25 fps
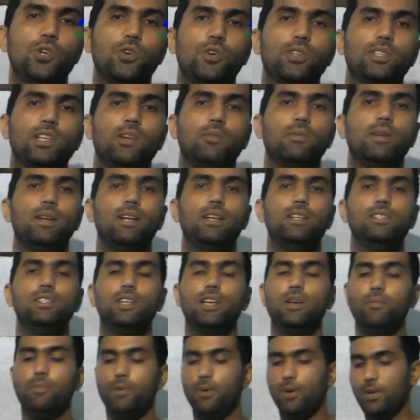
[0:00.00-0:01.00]
जियो थर्मल
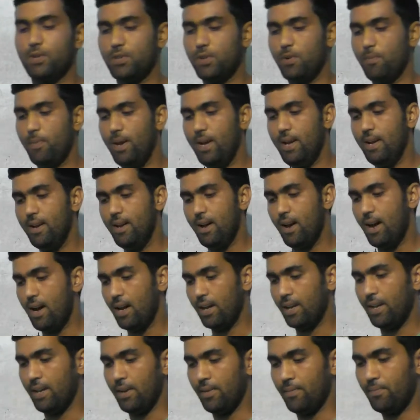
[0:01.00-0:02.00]
एनर्जी के प्रोडक्शन में
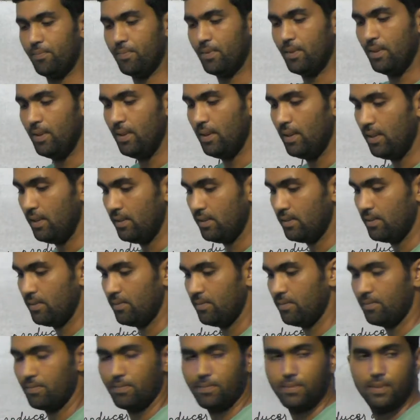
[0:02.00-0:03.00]
आगे हैं इस,
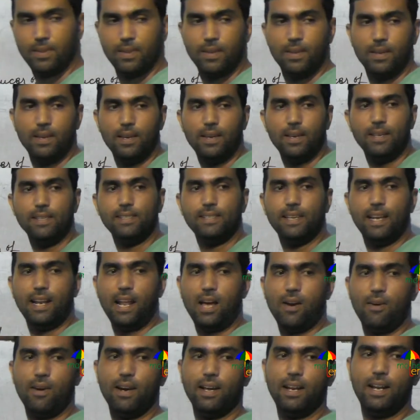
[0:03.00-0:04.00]
इसके
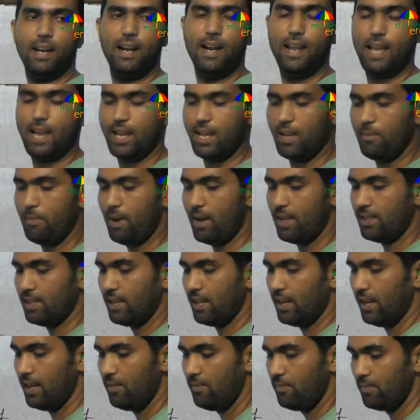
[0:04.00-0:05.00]
अलावा अगर इंडिया की बात
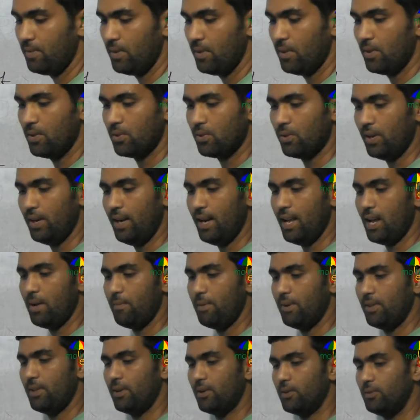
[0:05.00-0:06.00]
करें तो इंडिया
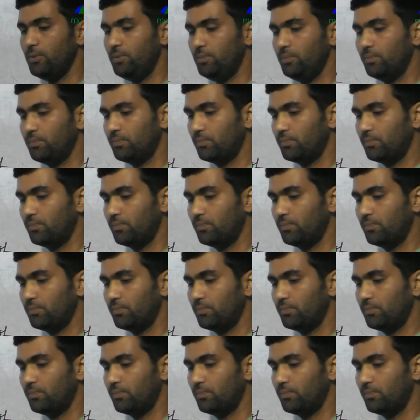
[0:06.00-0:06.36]
में देखो